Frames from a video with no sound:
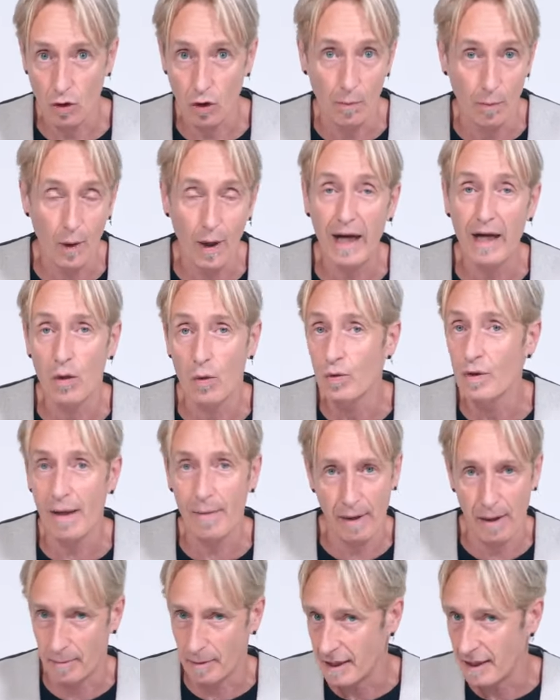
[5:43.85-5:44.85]
Tomo una
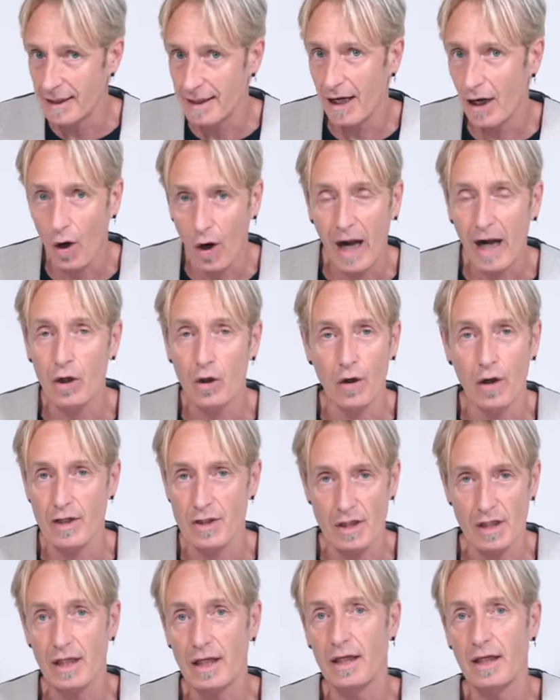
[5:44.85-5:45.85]
bebida o algo
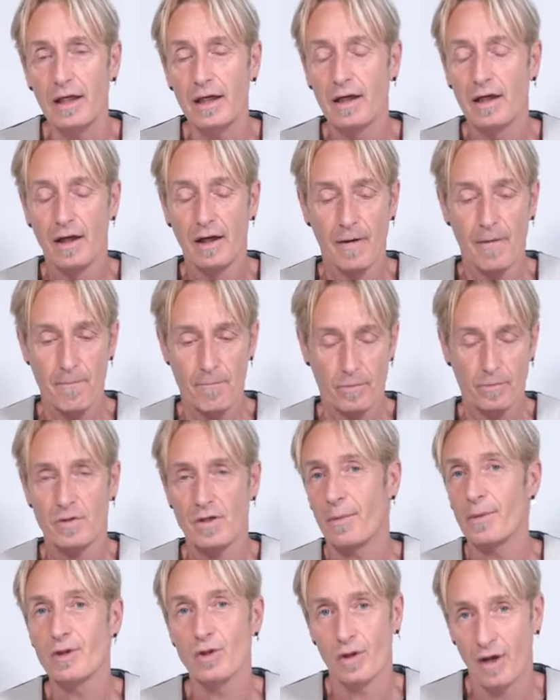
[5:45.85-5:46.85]
así,
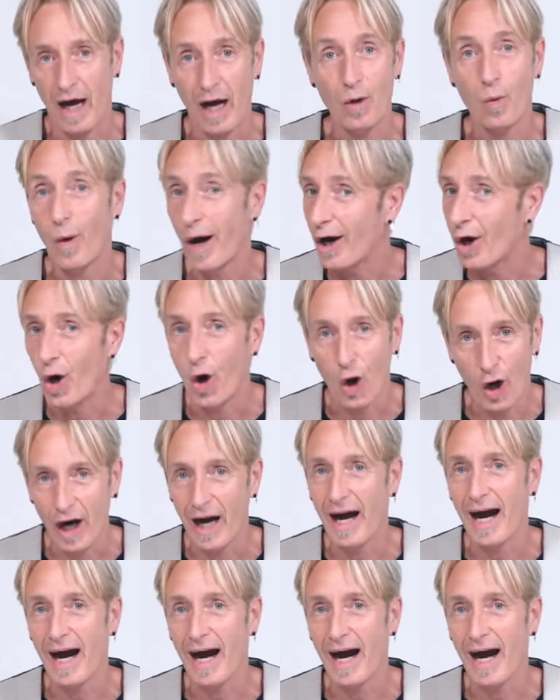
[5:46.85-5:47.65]
¿sabes? Agua con